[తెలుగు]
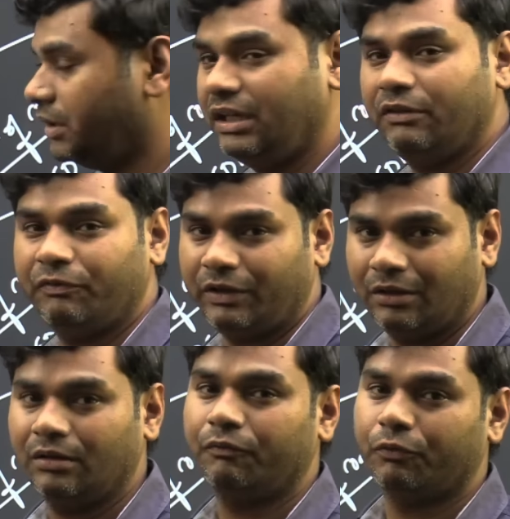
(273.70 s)
ఈ
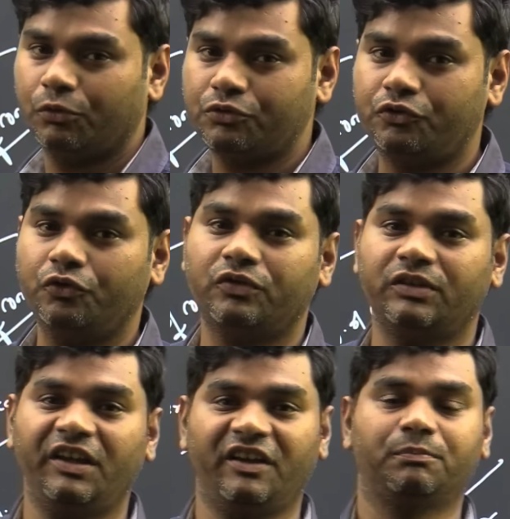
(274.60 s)
ఫిగ్ ఫ్రూట్
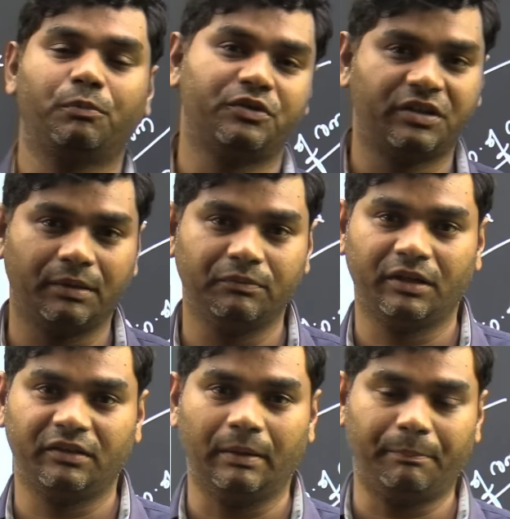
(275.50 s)
జ్యూస్ని ఎక్స్పోర్ట్ చేయడం
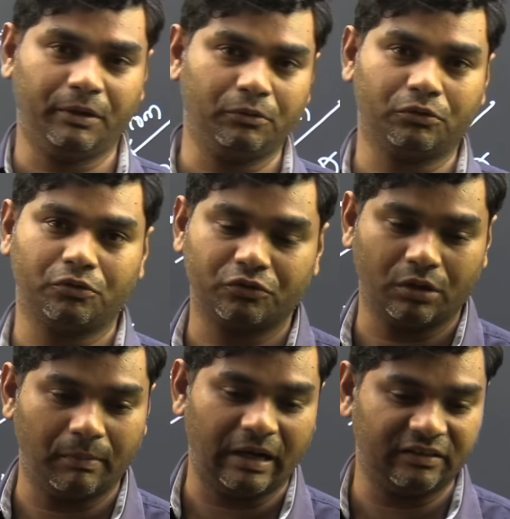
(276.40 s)
జరిగింది ఎప్పుడైనా
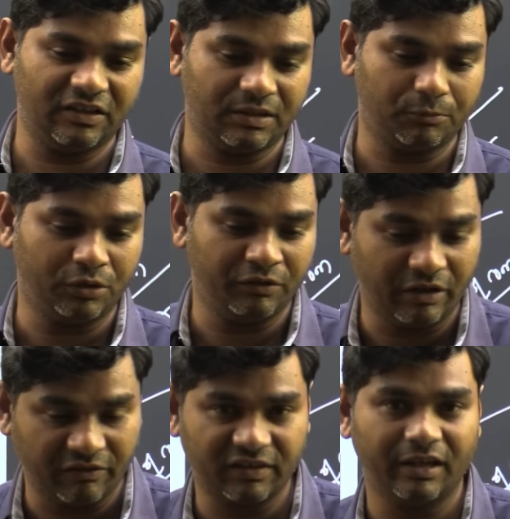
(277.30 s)
గుర్తుంచుకోండి భారతదేశం నుండి
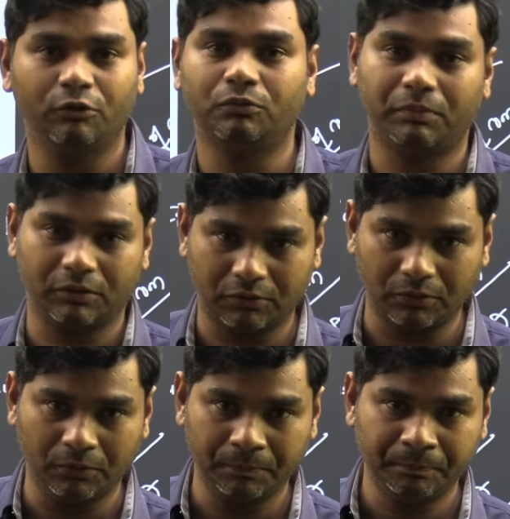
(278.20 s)
వ్యవసాయ
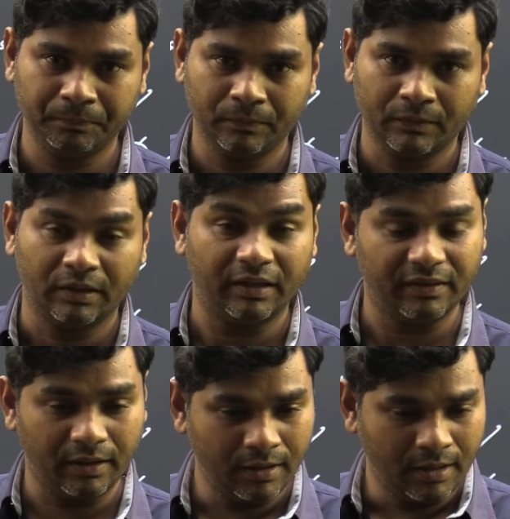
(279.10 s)
ఉత్పత్తులు
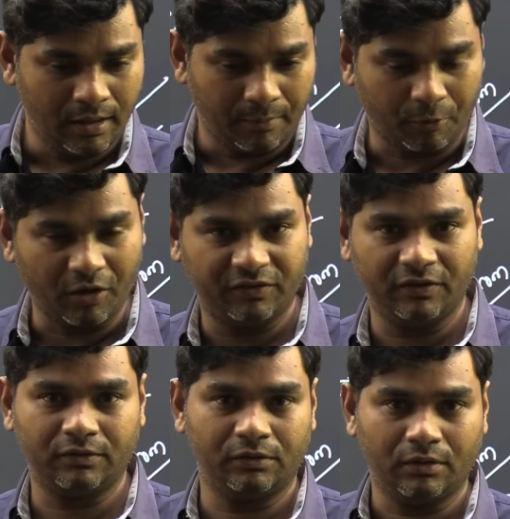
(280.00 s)
లేదా
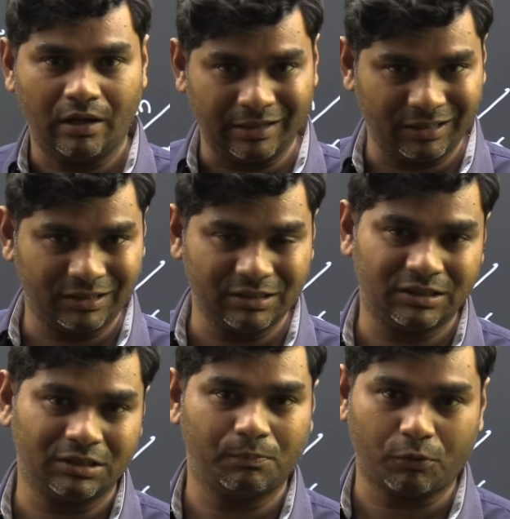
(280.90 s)
ప్రాసెస్డ్
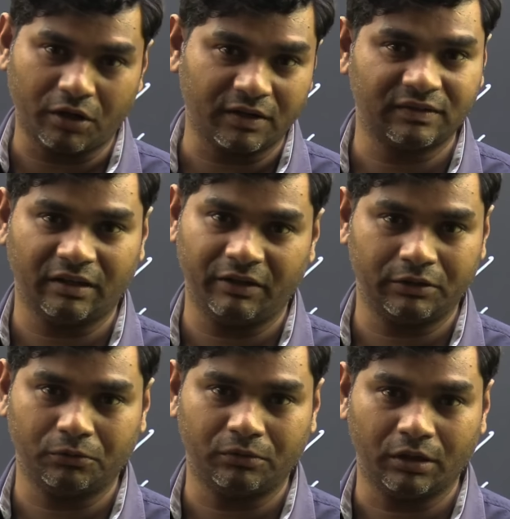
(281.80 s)
అగ్రికల్చరల్ ప్రోడక్ట్స్
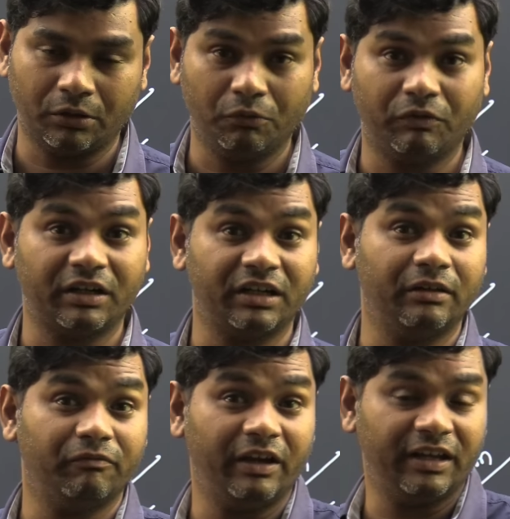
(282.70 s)
ఏవైతే ఉంటాయో వాటిని
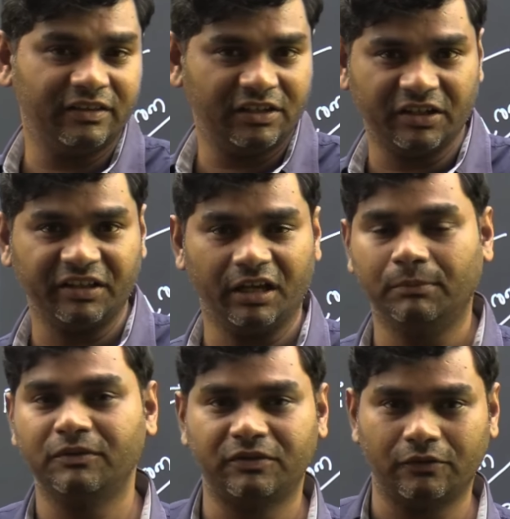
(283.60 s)
వేరే దేశానికి
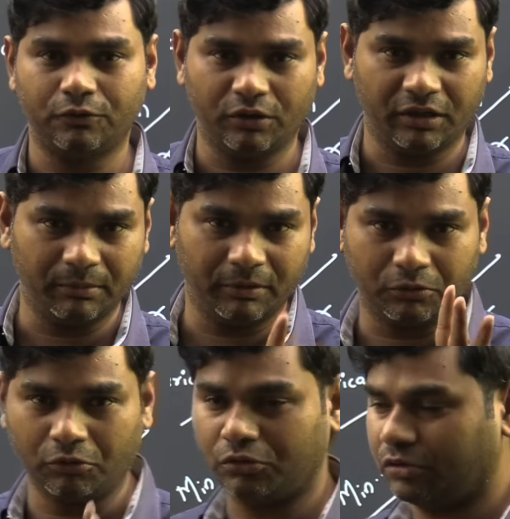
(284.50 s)
ఎగుమతి చేస్తున్నారంటే
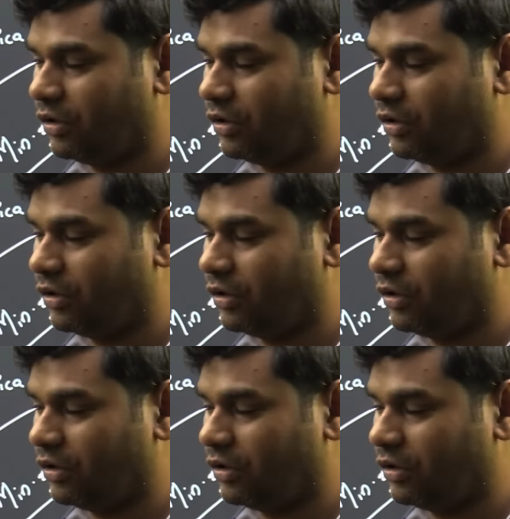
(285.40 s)
మనకు గుర్తుకు